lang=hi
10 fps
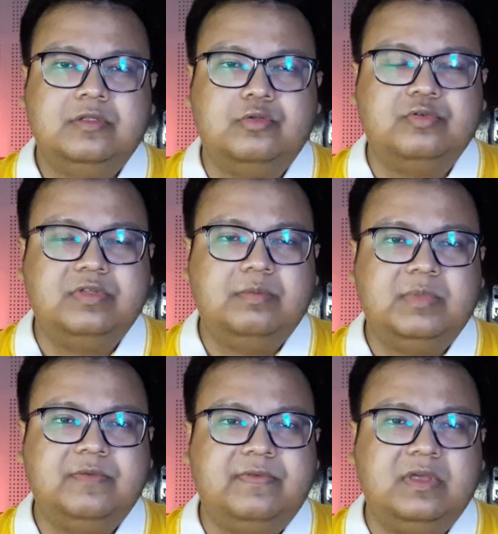तो उसने
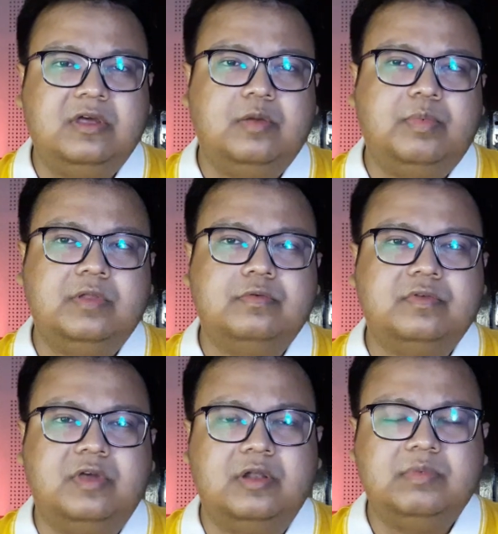अपने फिंगरप्रिंट्स
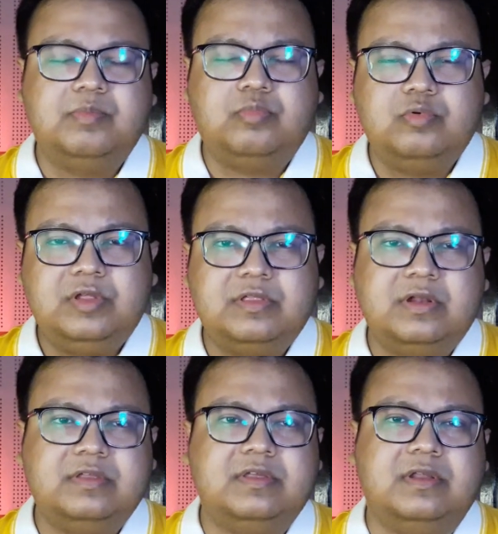उस घर में पूरी
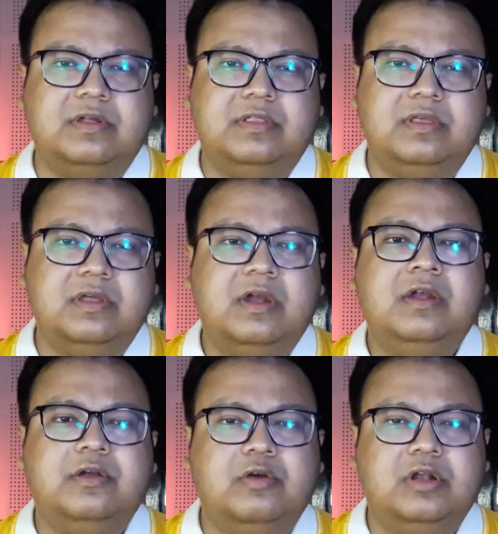तरह से रख दिए
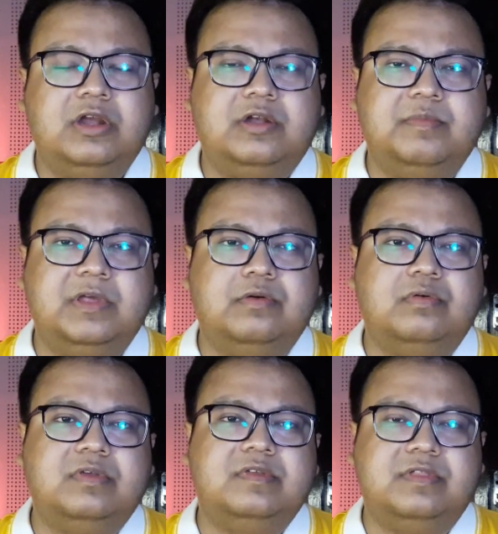टॉयलेट में
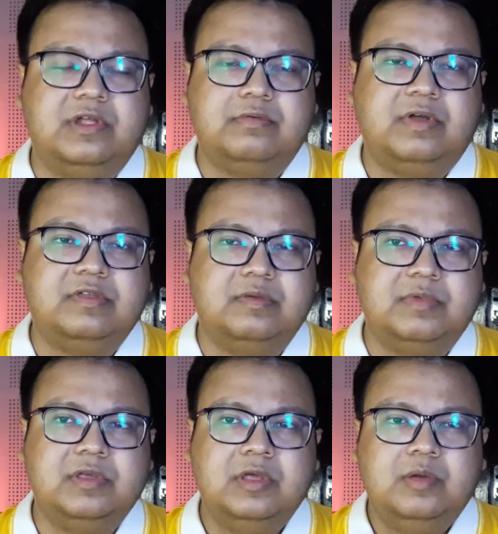हो किसी दरवाजे में